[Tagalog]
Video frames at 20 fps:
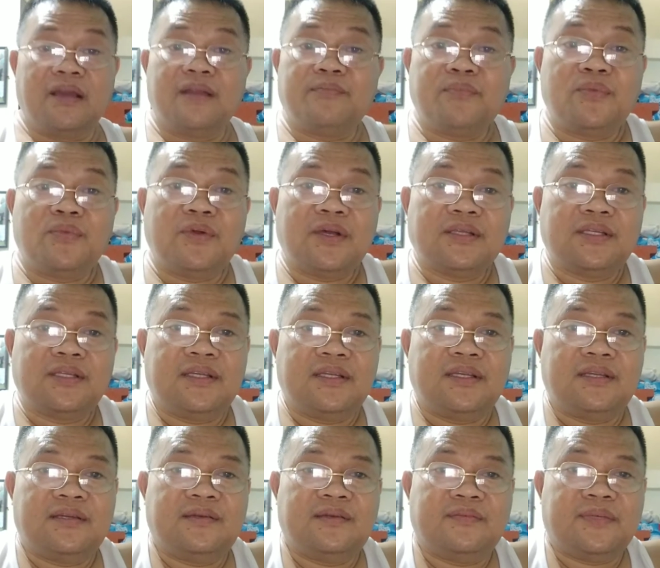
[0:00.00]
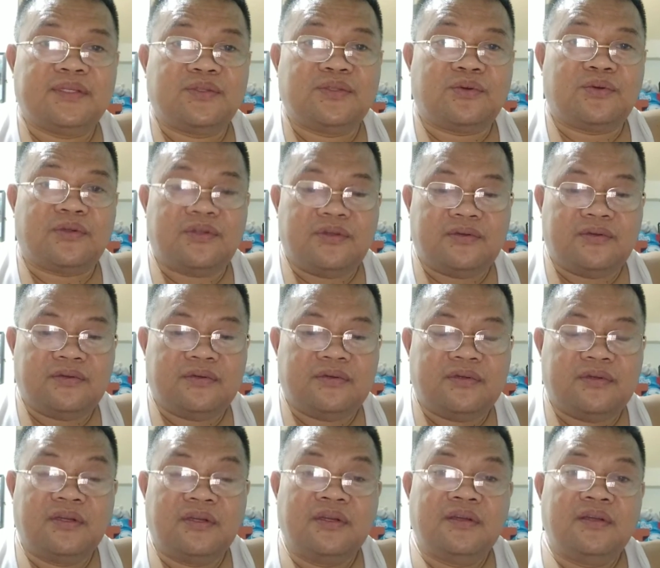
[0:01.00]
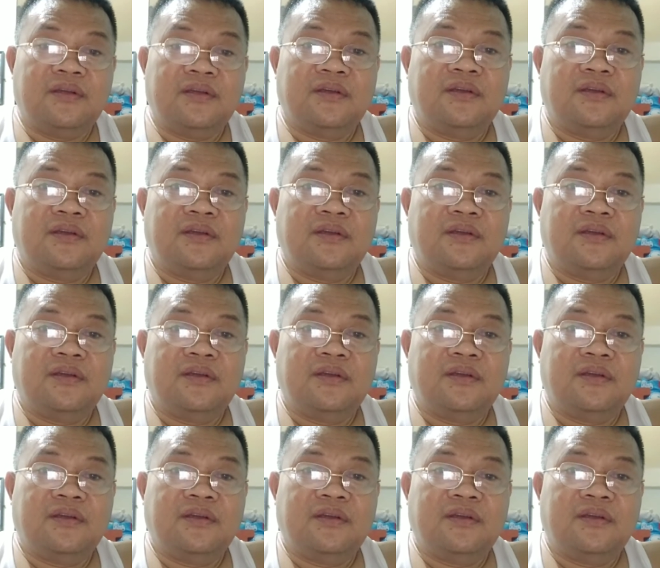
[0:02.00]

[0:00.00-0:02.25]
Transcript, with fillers: Mahirap po kasi, pastor, yung